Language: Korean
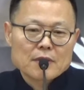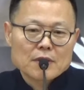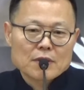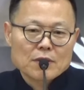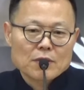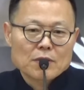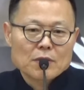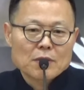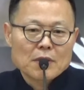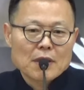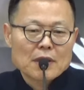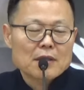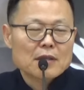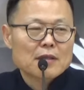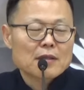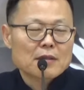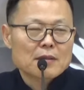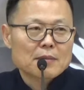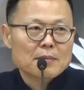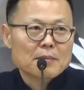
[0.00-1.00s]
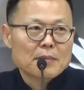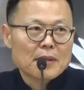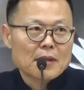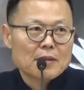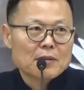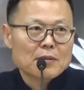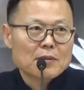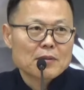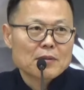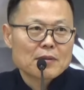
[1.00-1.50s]
육조단경
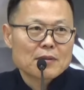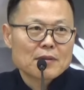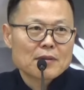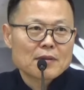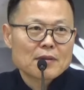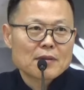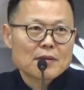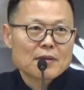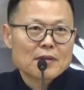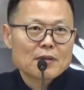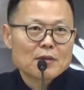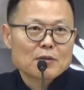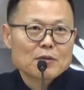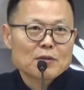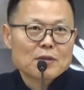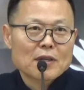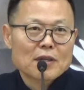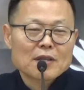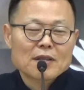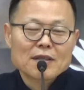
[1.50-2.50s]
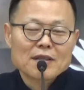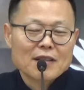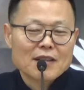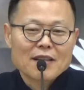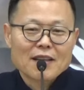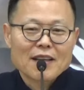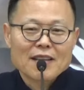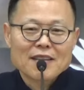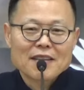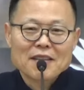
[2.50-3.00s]
빼고
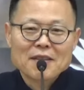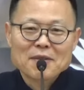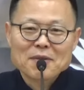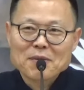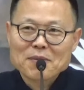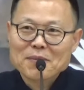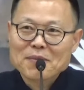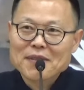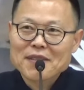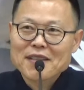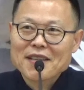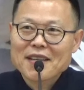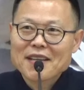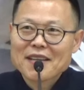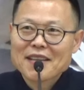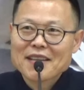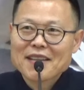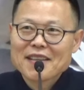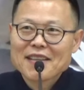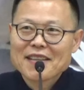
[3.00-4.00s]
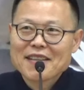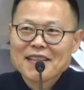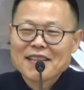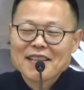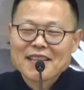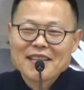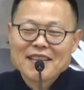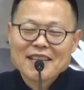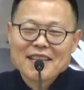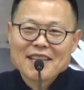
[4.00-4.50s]
육조단경에는 안 나옵니다.
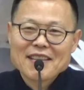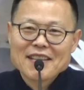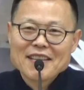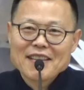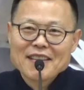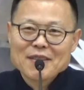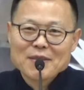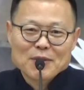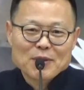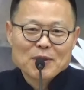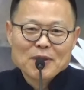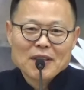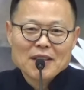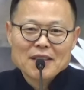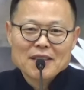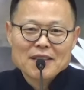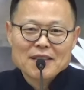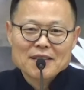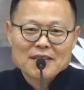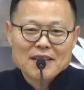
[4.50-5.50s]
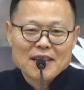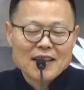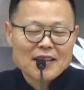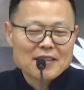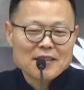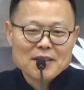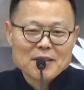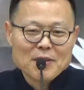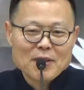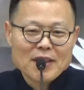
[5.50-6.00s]
육조단경은
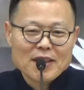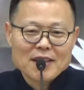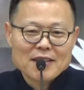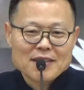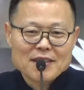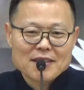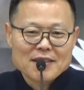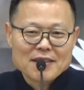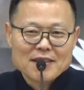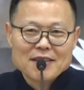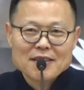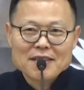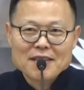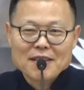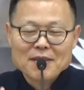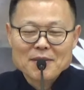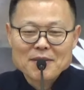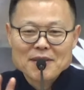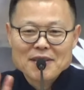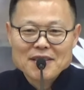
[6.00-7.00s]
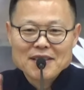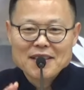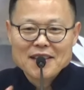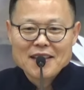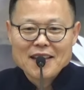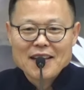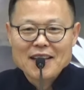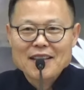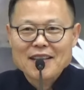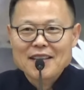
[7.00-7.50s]
나는 이와 같이 들었다로
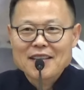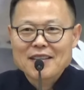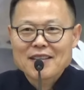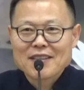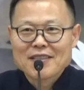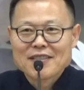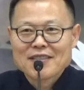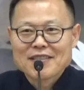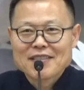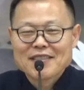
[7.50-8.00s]
시작 안 해요.